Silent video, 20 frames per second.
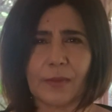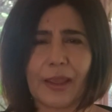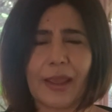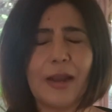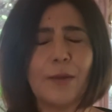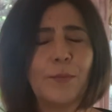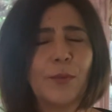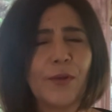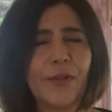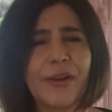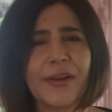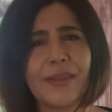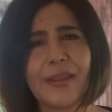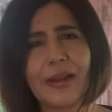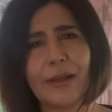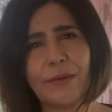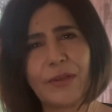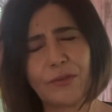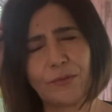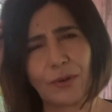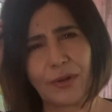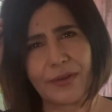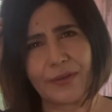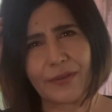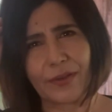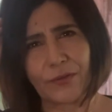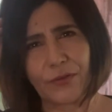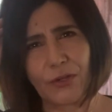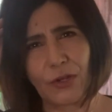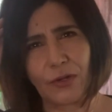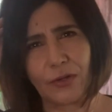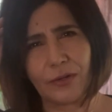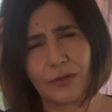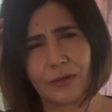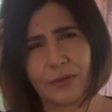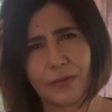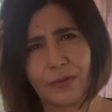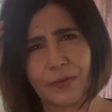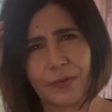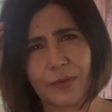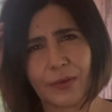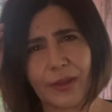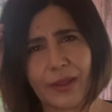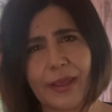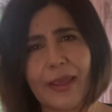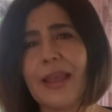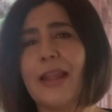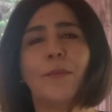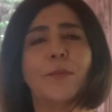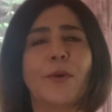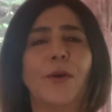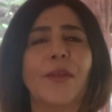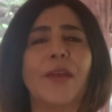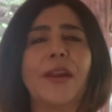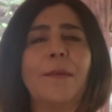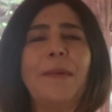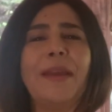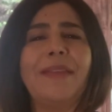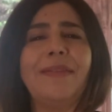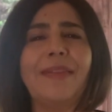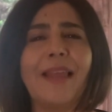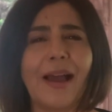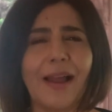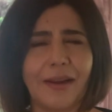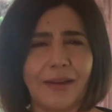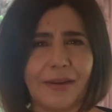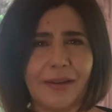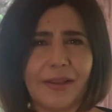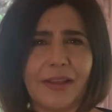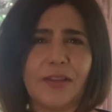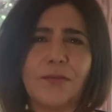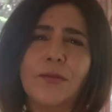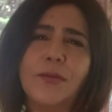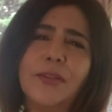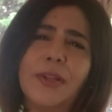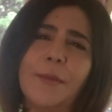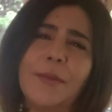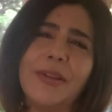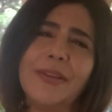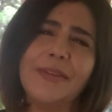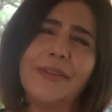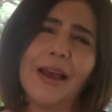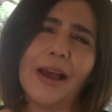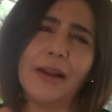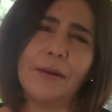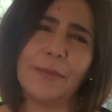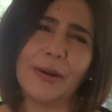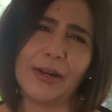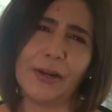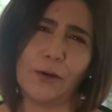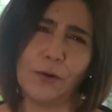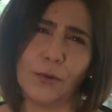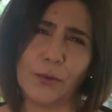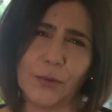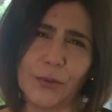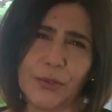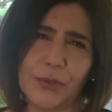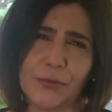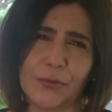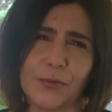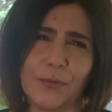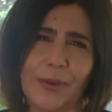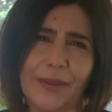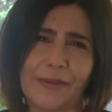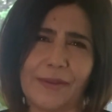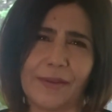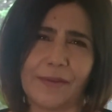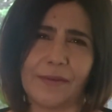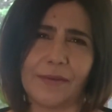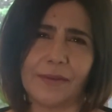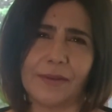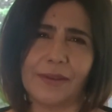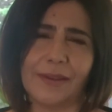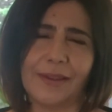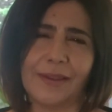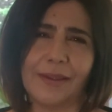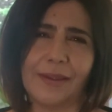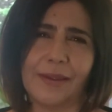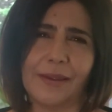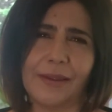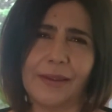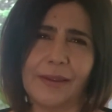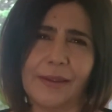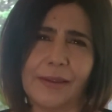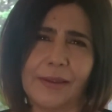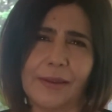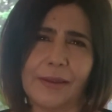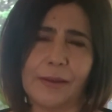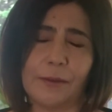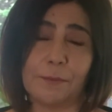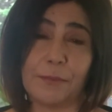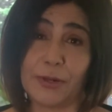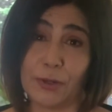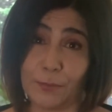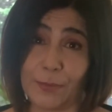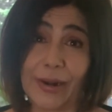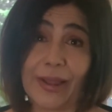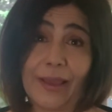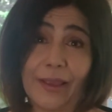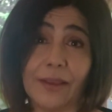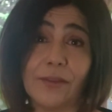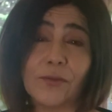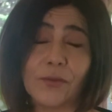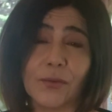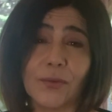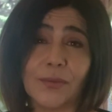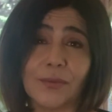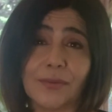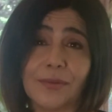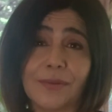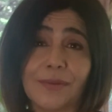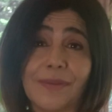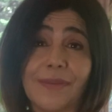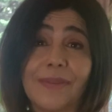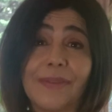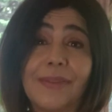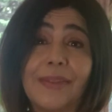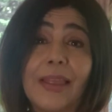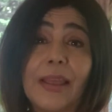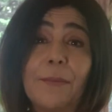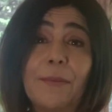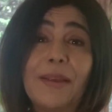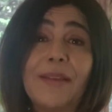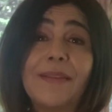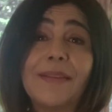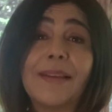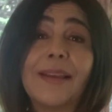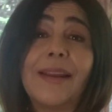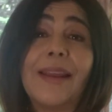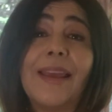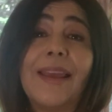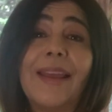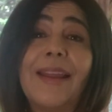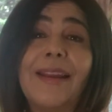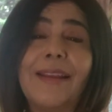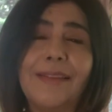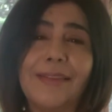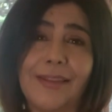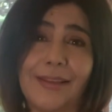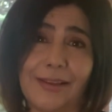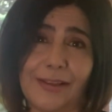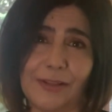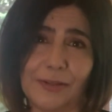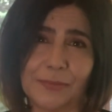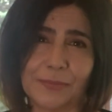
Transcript: El poder de la visualización, el poder mental es fundamental para el logro de tus metas. Pero para eso Debes creer en ti.